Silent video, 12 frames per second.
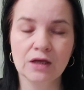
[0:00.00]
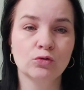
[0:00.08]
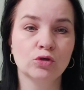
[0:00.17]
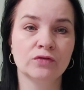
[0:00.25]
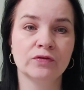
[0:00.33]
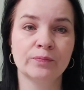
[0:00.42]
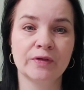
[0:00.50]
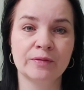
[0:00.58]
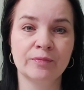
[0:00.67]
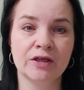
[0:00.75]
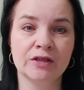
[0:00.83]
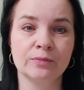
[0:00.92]
Кодовым
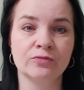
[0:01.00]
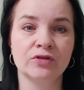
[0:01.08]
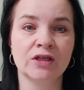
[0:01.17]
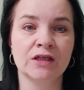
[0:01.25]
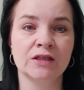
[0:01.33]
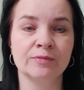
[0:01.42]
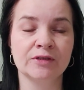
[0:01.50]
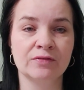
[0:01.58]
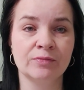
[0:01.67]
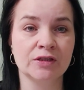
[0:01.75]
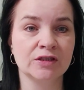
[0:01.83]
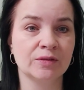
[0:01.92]
предметом в данном
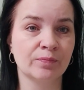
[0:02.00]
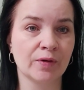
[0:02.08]
совместном